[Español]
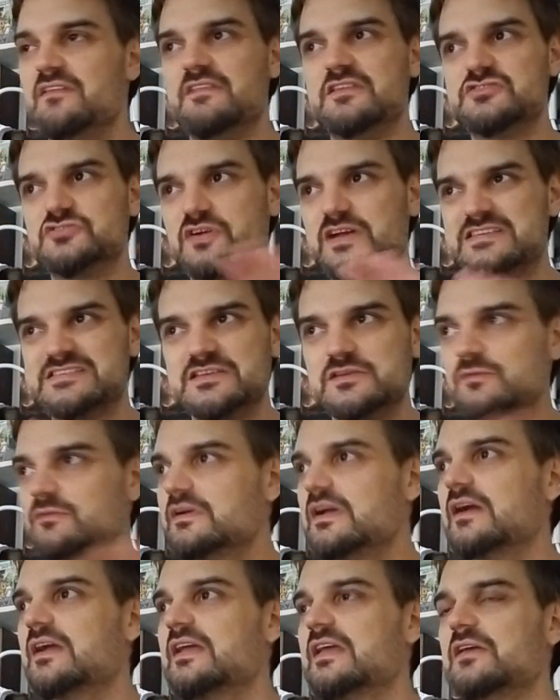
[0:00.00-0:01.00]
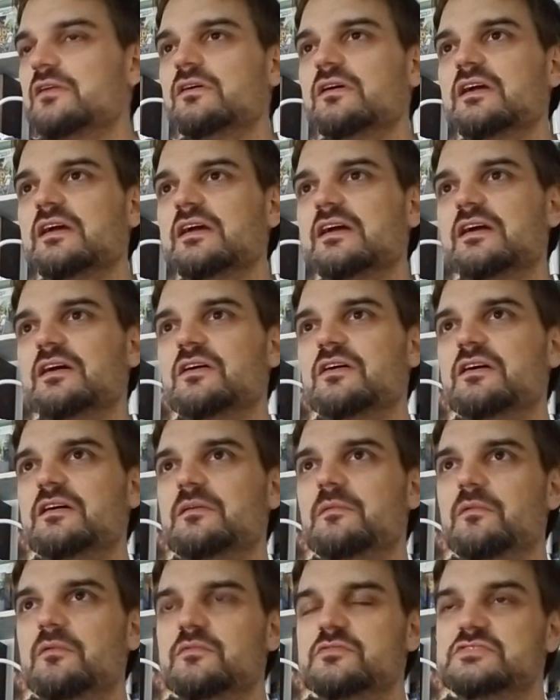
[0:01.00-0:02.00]
De hecho, casi nunca quiero que, eh,
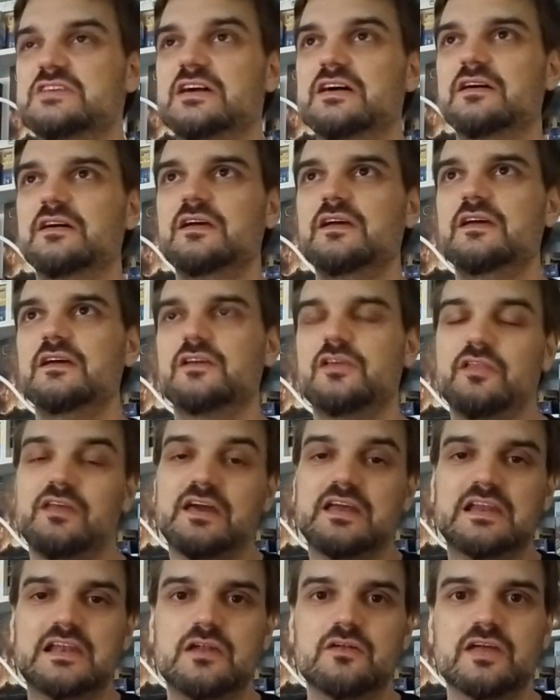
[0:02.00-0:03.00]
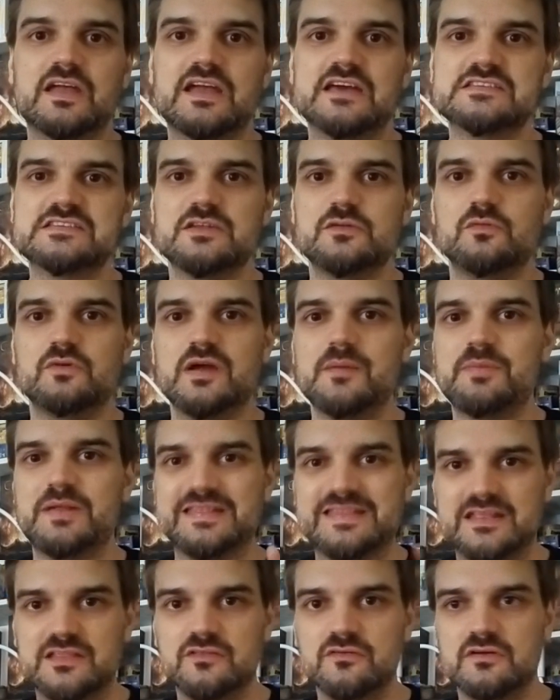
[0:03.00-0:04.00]
o sea, quiero dejar claro que casi nunca
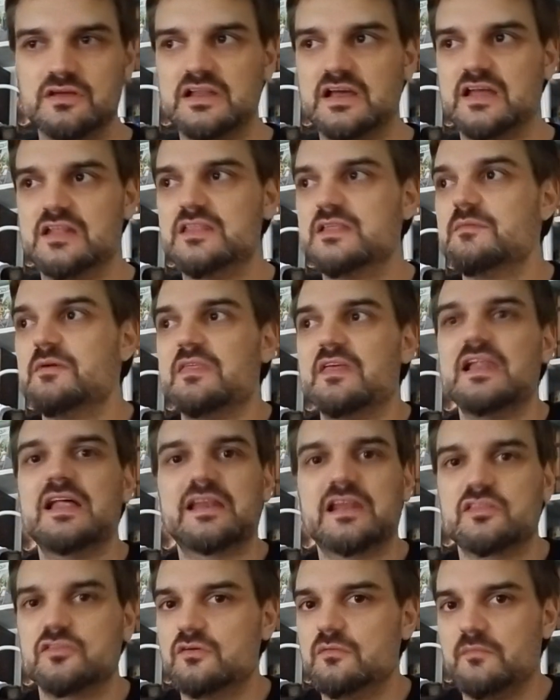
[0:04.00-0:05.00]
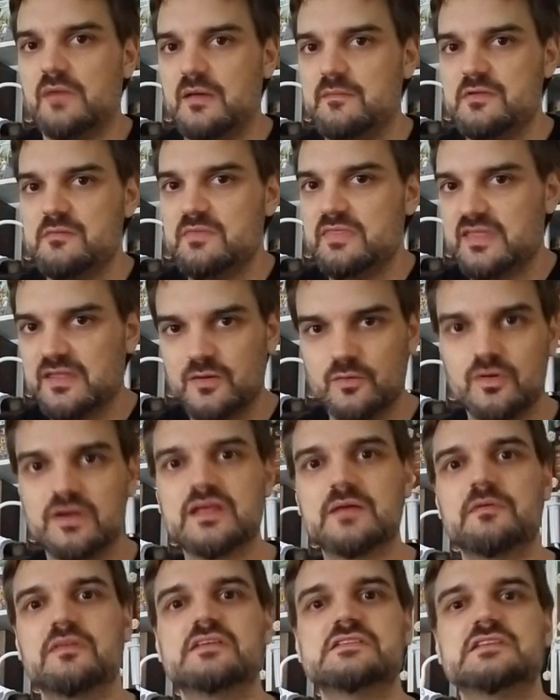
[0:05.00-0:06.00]
pretendo que la gente me dé la razón. A mí me da
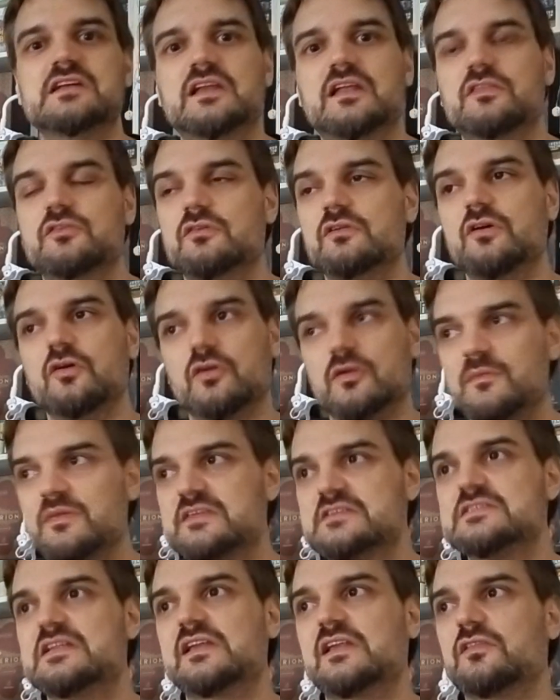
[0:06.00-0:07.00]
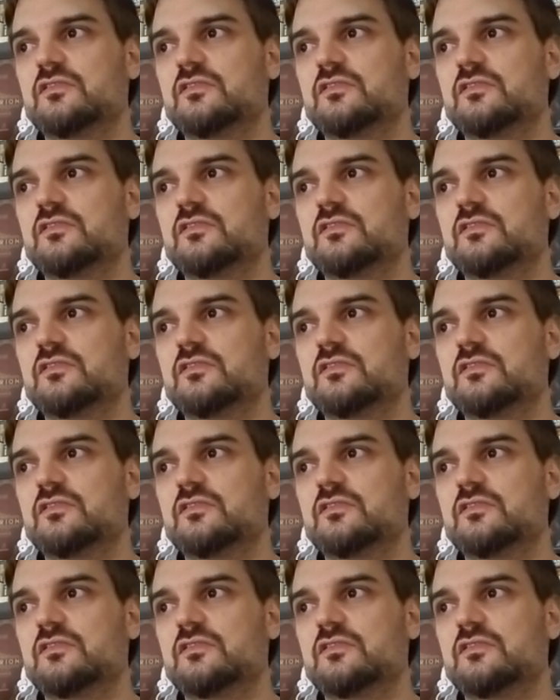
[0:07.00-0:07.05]
igual que me deis la razón o no me deis la